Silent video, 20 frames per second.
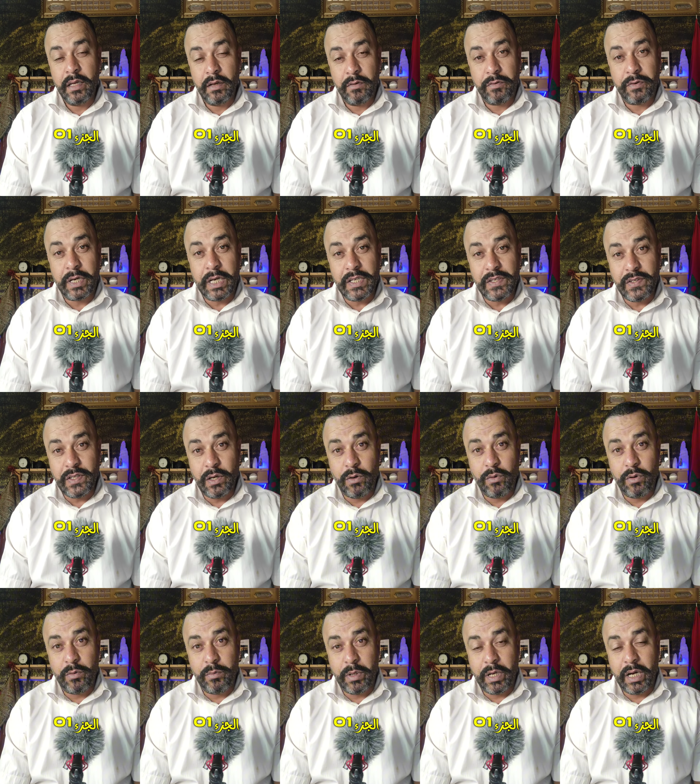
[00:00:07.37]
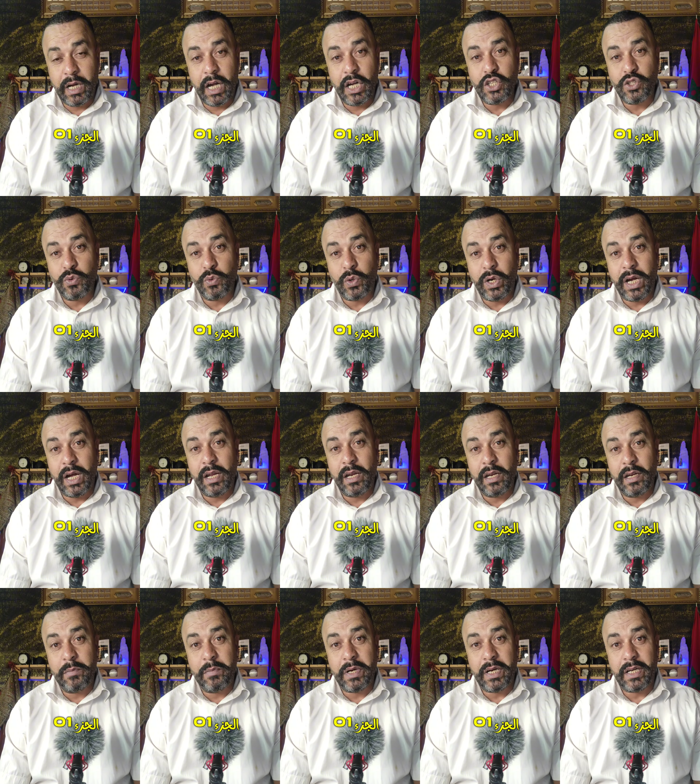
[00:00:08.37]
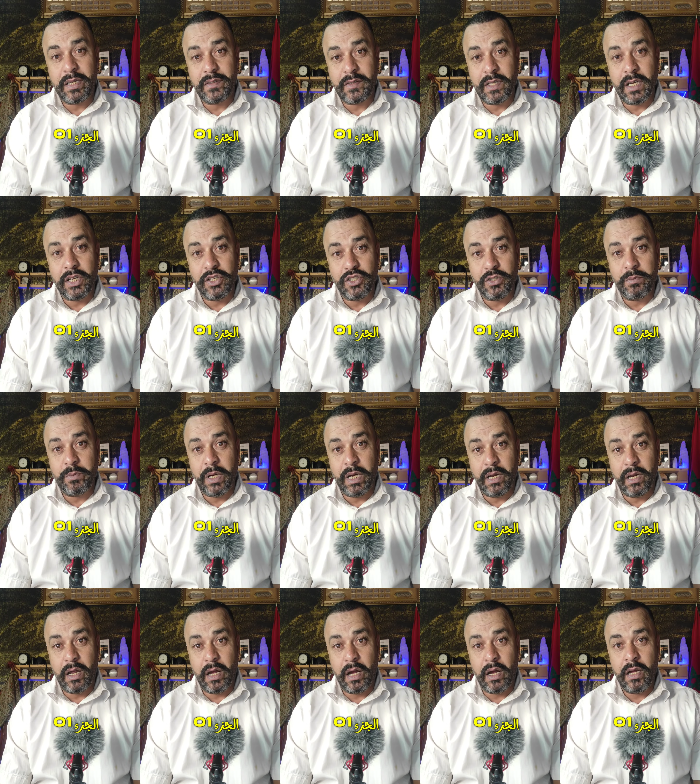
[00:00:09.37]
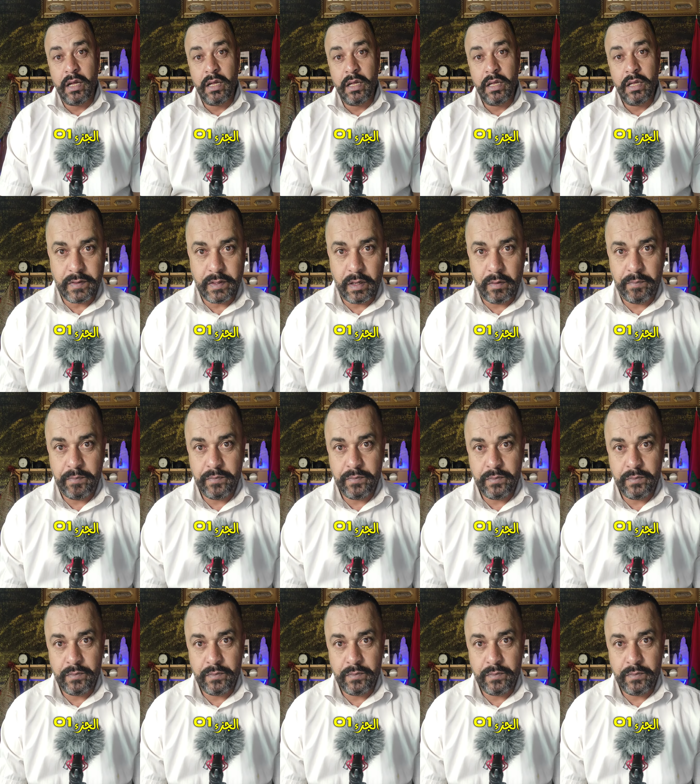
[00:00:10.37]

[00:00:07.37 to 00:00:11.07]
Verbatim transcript: فرنسا والبق اش وقع البق تهجم على فرنسا